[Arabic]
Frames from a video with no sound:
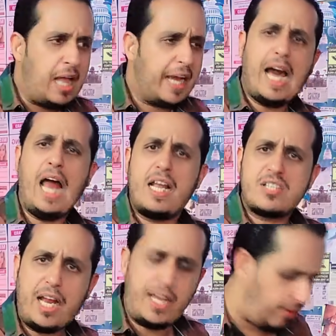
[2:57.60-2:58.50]
تلاقيه
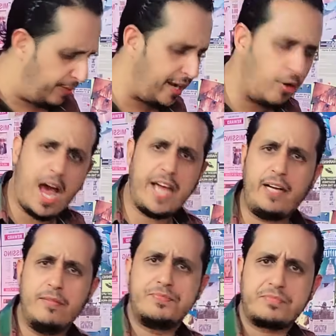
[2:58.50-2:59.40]
خلص عليك فمن هنا
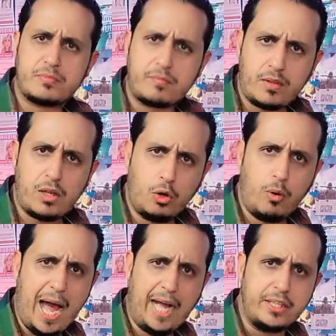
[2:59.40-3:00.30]
ورايح
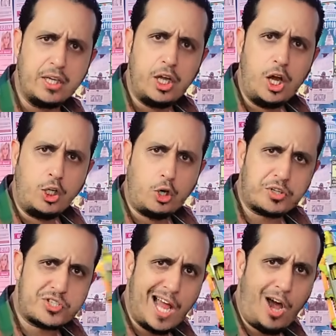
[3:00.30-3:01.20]
كل واحد
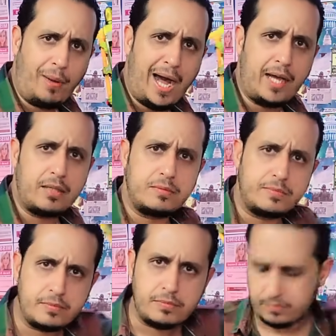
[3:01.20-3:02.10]
يخرج سلاحه معاه
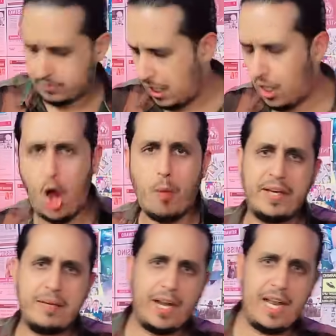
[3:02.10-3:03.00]

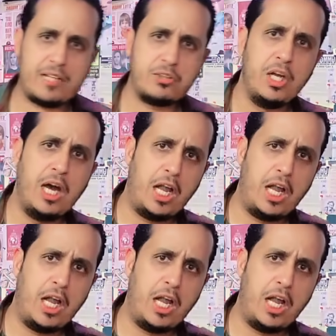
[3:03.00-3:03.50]
اللهم اني بلغت